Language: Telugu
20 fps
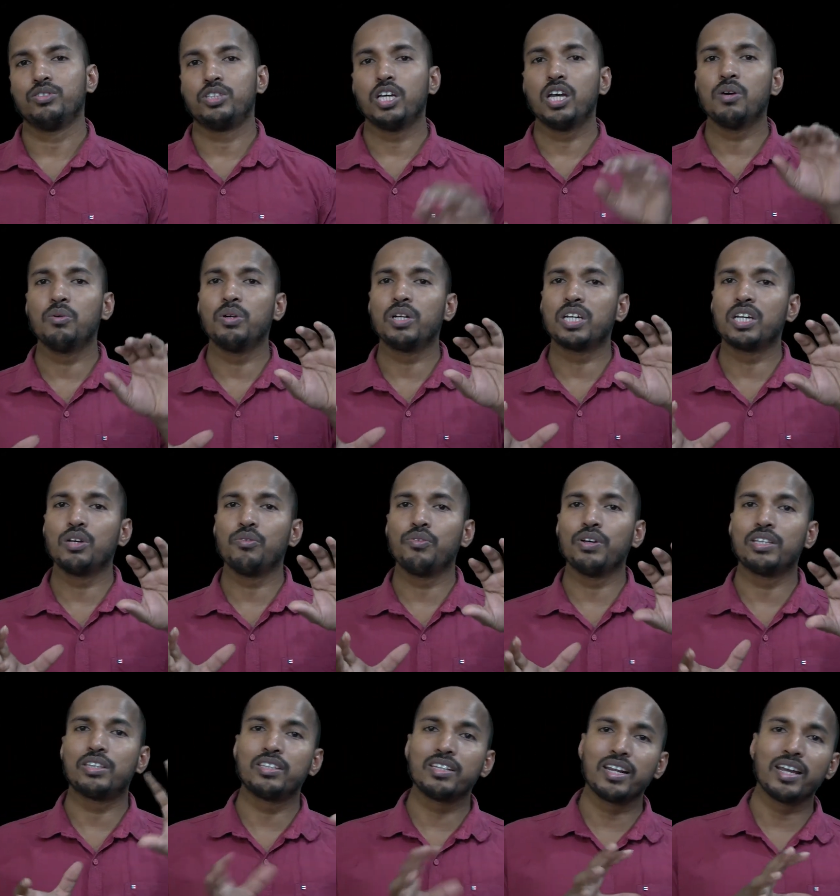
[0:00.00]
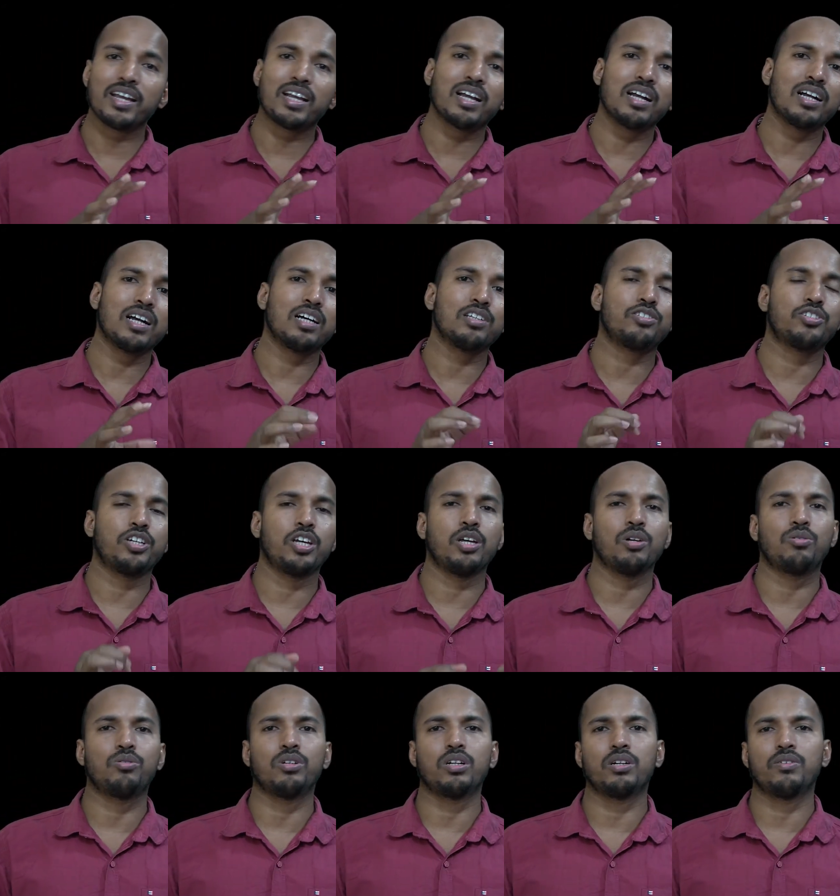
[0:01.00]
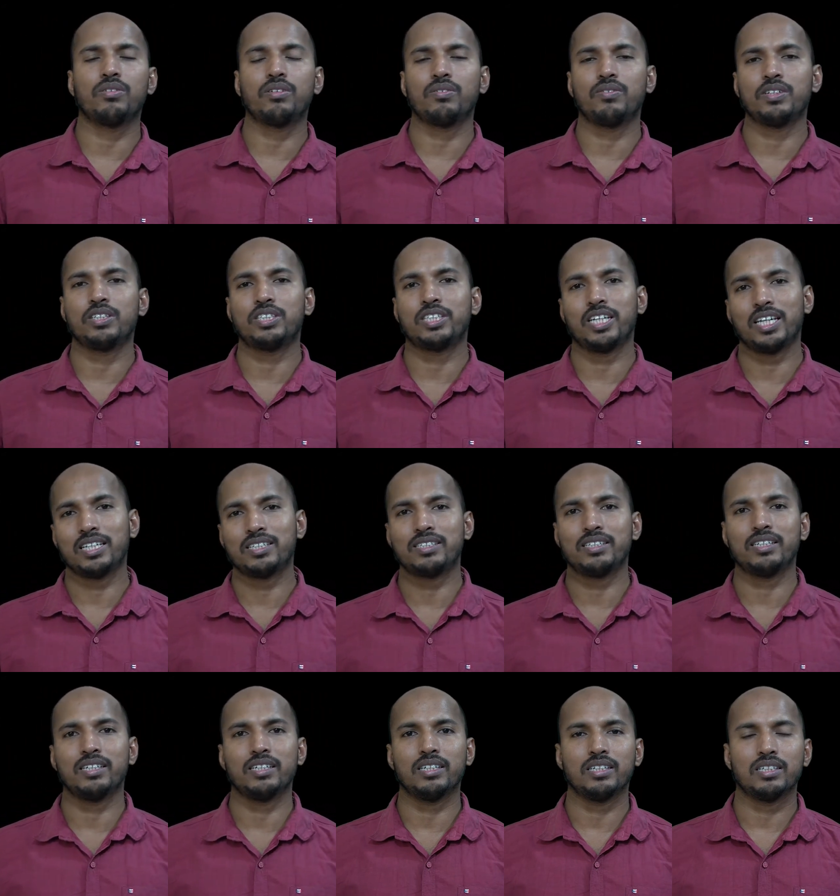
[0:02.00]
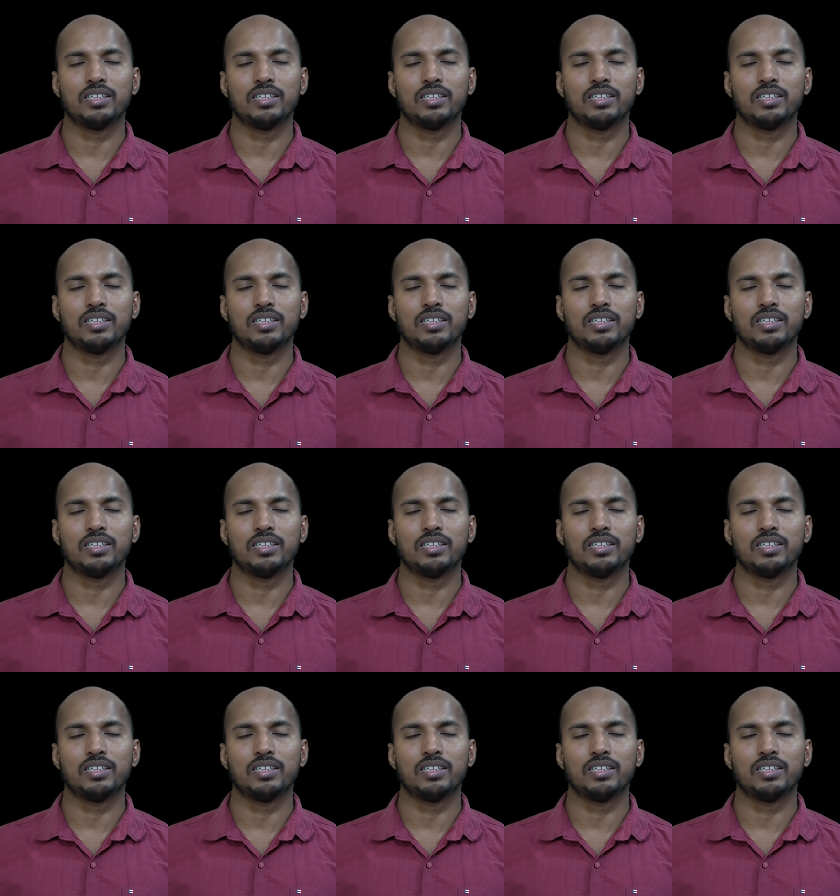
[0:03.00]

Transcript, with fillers: దేవుడికి వ్యతిరేకంగా చేయకూడనివి చేసి